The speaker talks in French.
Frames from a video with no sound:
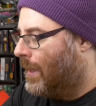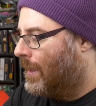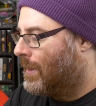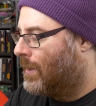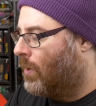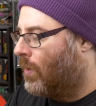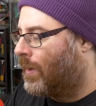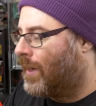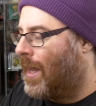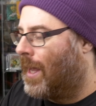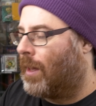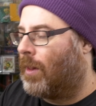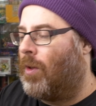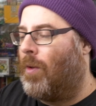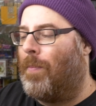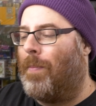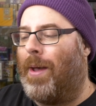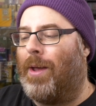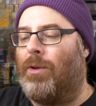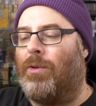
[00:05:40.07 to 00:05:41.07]
et si on regarde
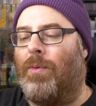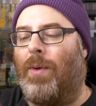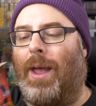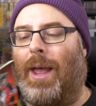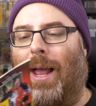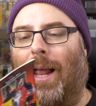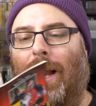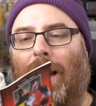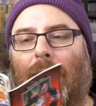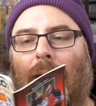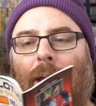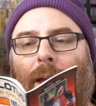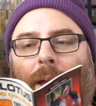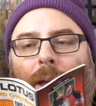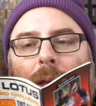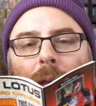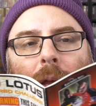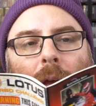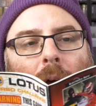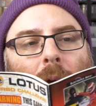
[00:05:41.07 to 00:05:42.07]
le manuel,
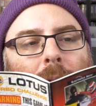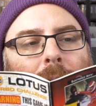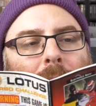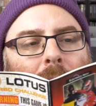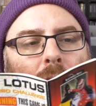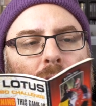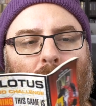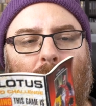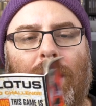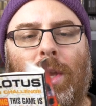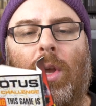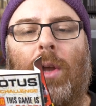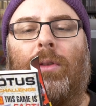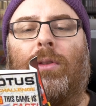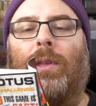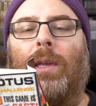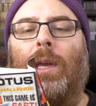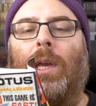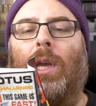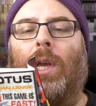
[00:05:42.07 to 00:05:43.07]
OK, lui, il a
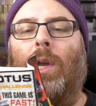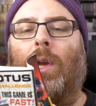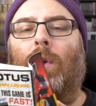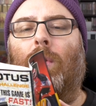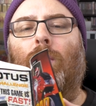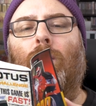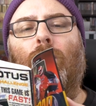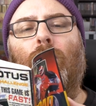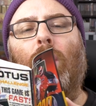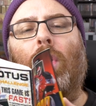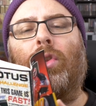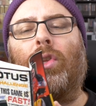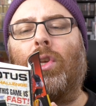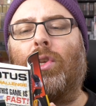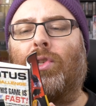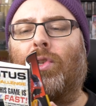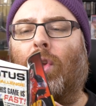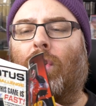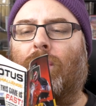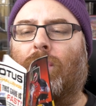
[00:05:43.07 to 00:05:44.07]
été, il a
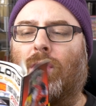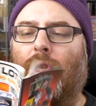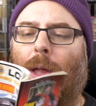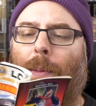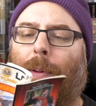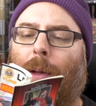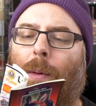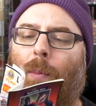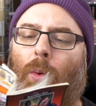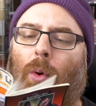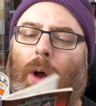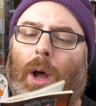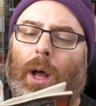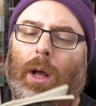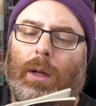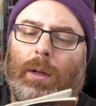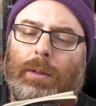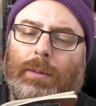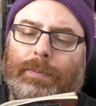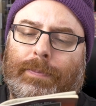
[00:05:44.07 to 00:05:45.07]
sorti. D'après
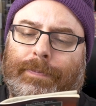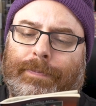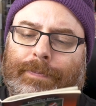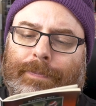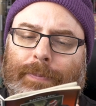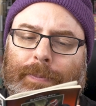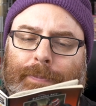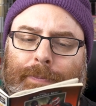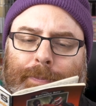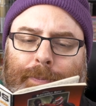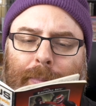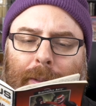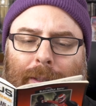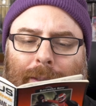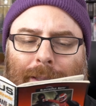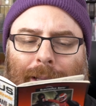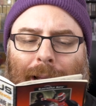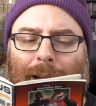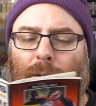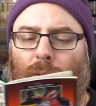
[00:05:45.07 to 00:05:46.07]
moi, hmm,
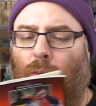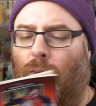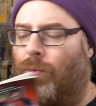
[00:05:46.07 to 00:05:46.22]
peut-être